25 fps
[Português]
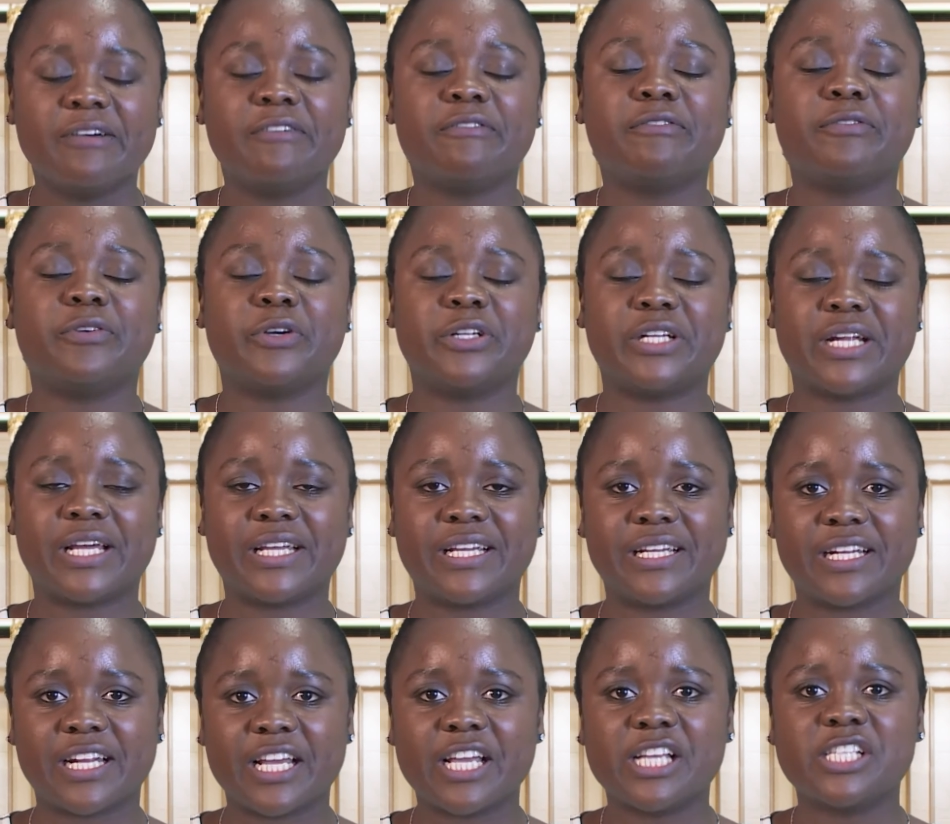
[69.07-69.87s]
Fui na
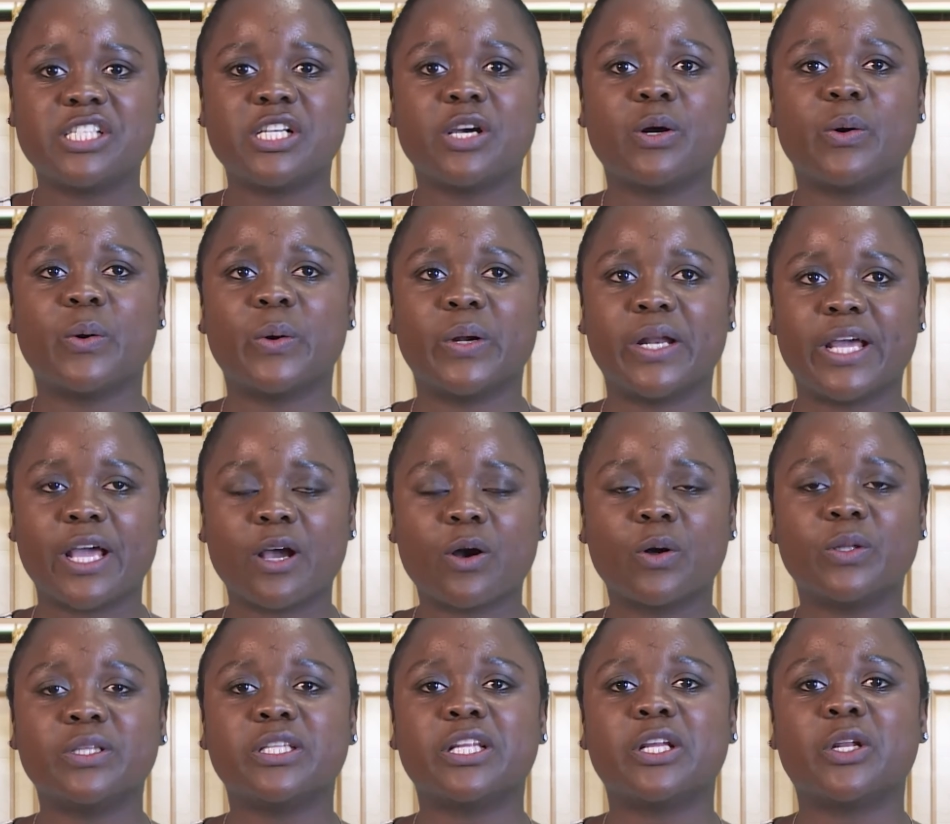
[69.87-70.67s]
igreja, orei,
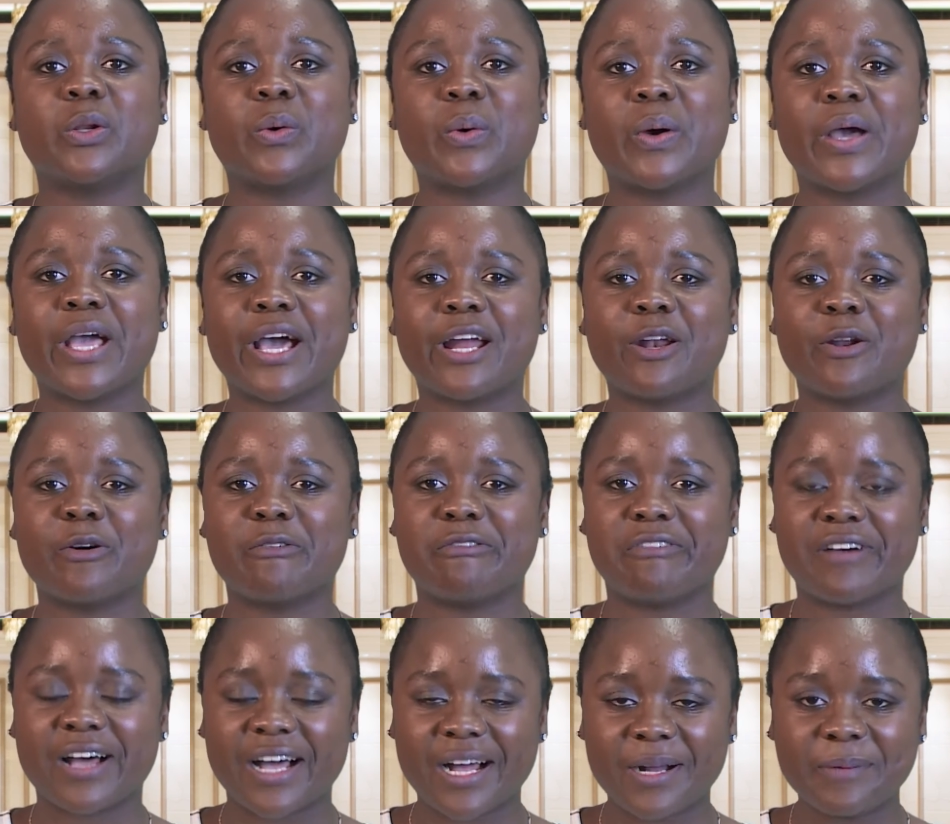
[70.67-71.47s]
continuei a
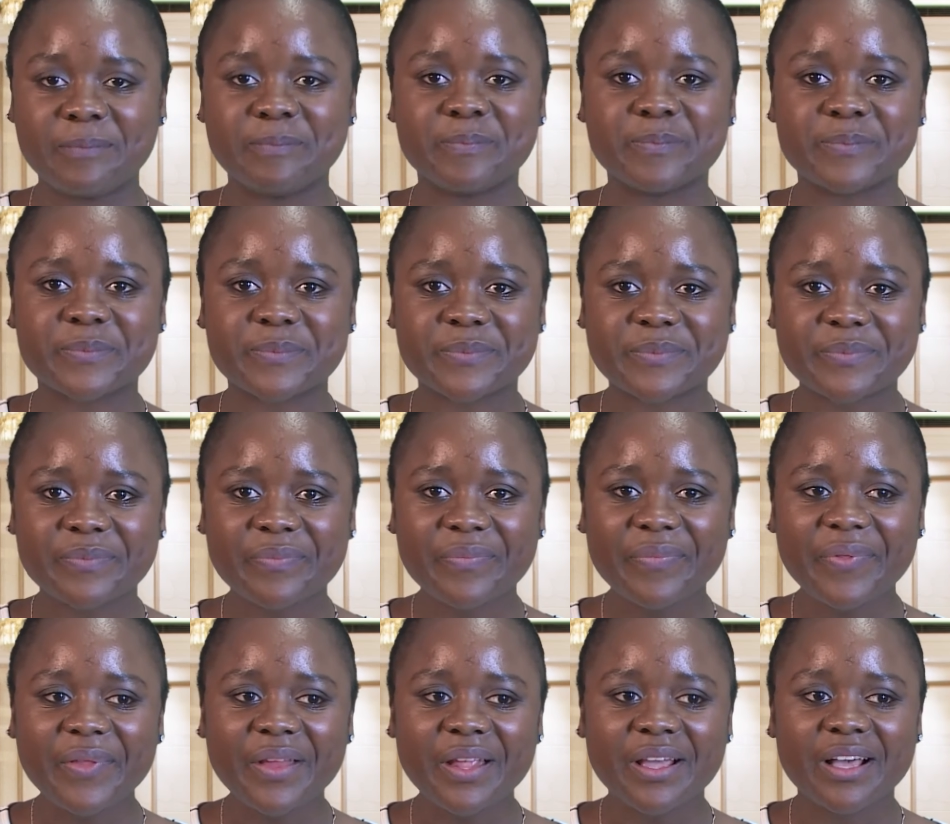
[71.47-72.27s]
louvar
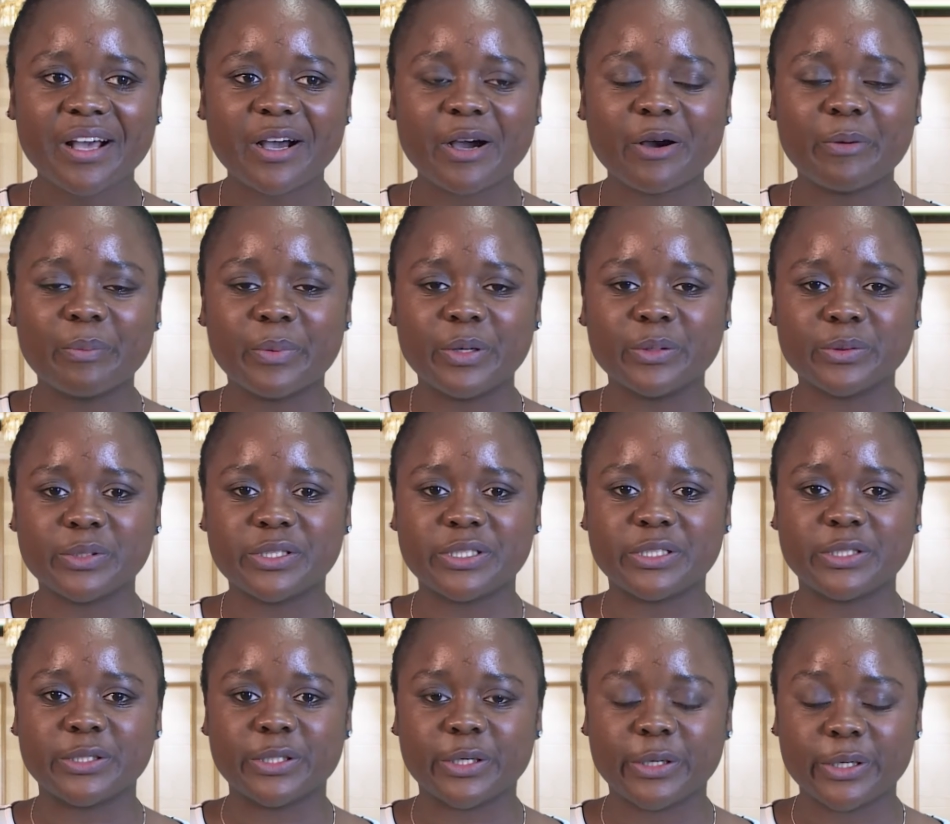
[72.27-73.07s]
ao meu
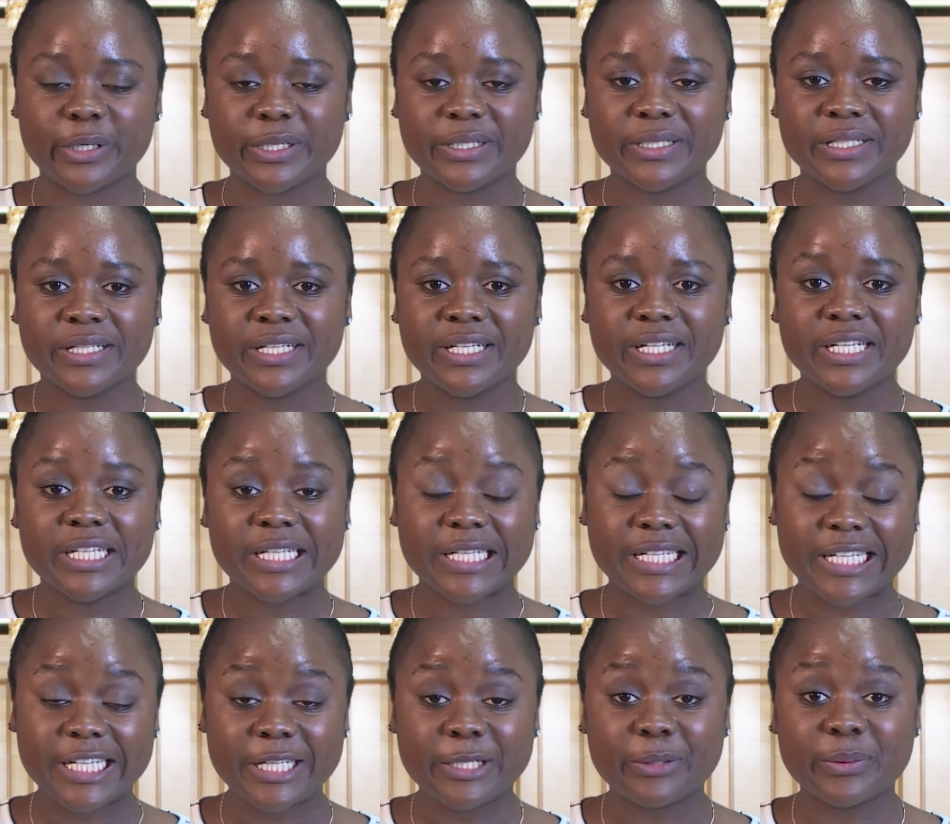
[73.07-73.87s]
Senhor.
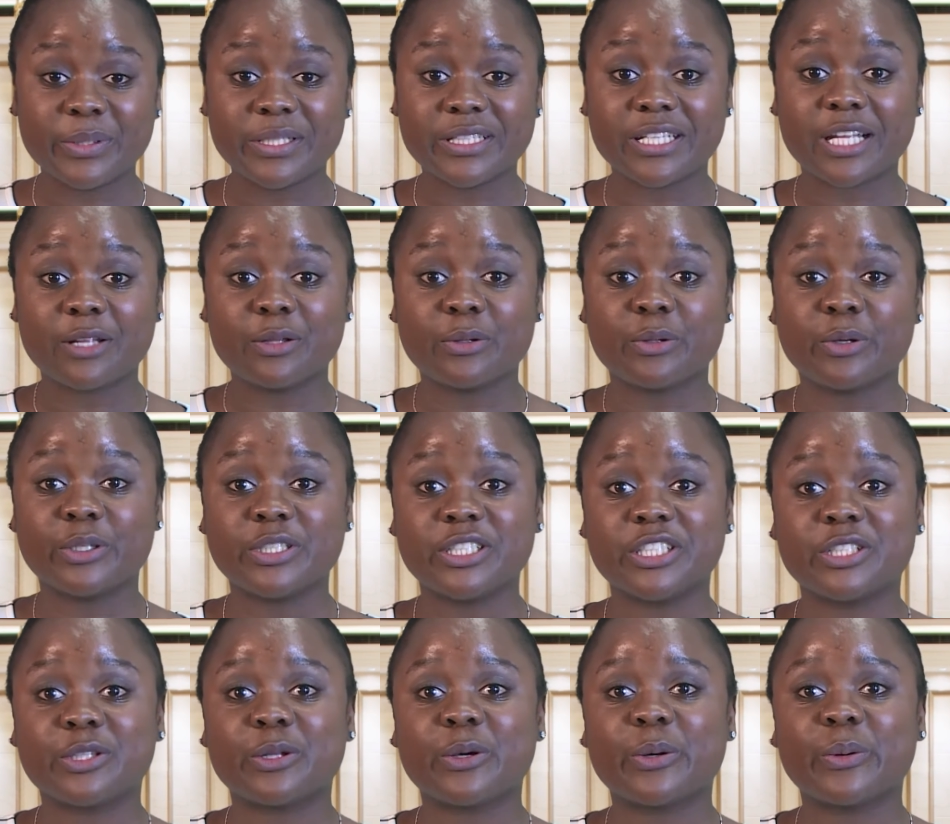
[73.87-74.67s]
E, no entanto,
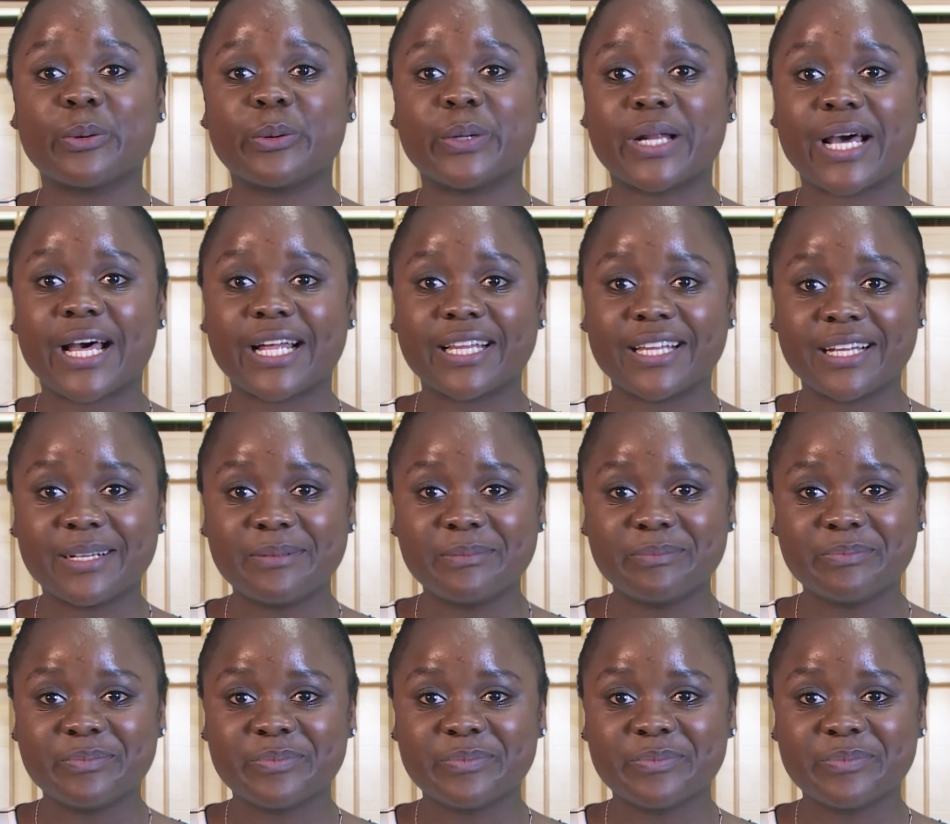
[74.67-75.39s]
hoje estou curada.